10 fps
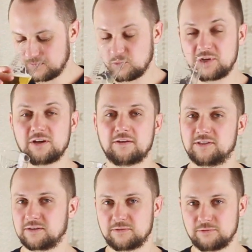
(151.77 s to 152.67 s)
У ну, меня во
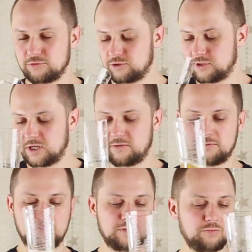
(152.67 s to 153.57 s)
всяком случае, да,
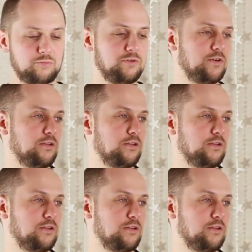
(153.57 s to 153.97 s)
вот в этом пиве.